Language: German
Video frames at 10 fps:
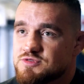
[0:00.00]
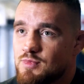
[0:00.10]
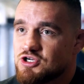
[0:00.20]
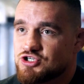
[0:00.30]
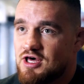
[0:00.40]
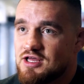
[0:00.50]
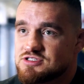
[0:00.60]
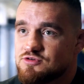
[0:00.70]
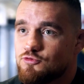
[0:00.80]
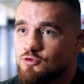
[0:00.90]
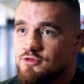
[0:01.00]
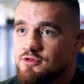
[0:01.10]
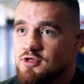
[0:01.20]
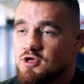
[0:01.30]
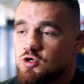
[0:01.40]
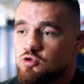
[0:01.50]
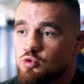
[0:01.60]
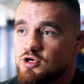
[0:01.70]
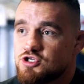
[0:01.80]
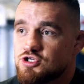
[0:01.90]
X-Martial Arts gefunden
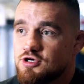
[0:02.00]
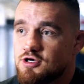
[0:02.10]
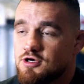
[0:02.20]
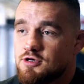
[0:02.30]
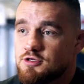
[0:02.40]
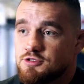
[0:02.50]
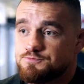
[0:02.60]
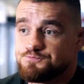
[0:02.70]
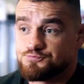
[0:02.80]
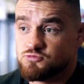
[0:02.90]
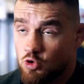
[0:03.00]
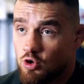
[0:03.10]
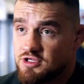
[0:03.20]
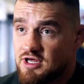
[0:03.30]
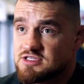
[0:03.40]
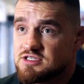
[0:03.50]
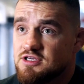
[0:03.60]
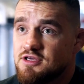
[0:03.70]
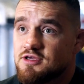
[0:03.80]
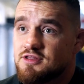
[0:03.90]
durch äh, Nordin
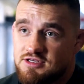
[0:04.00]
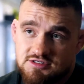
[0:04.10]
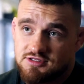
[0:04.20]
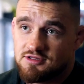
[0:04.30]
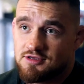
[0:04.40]
Asri, der diesen